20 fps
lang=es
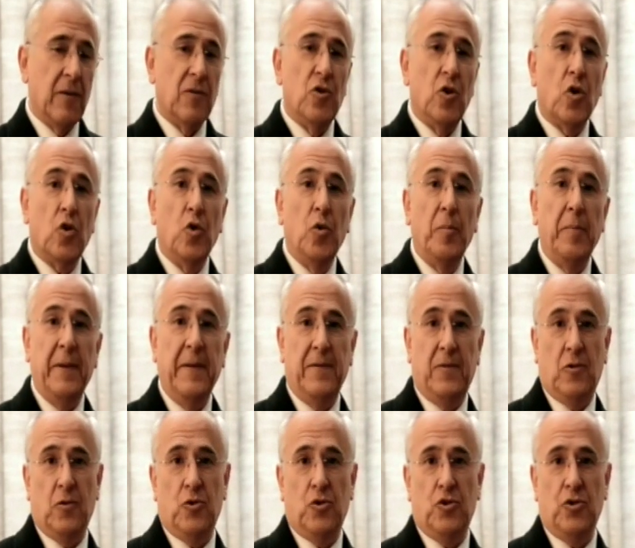
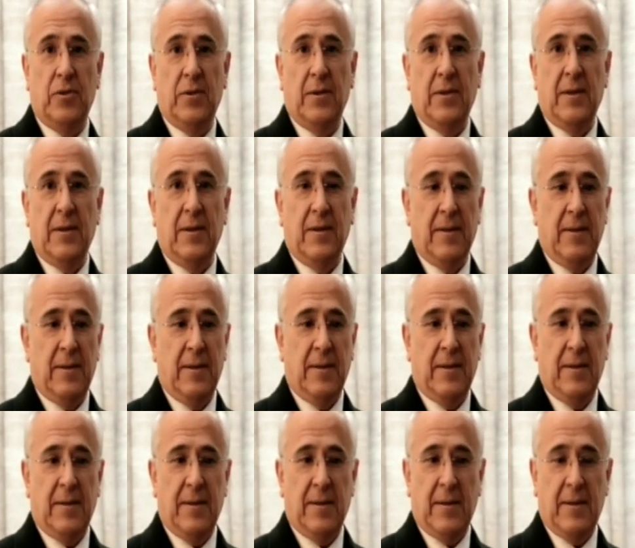documentos
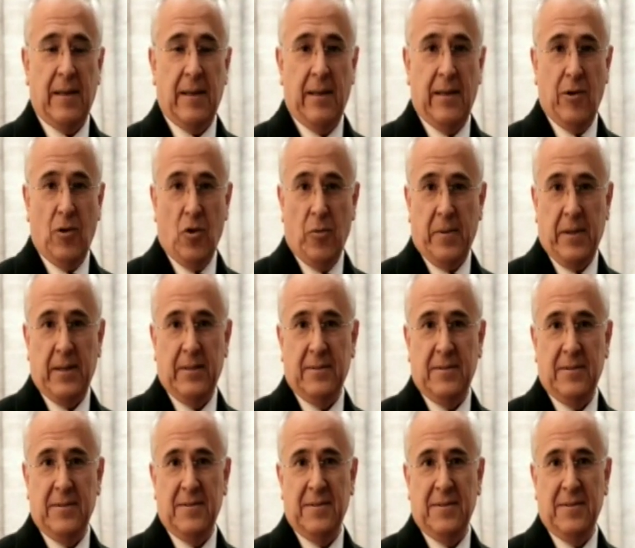que obran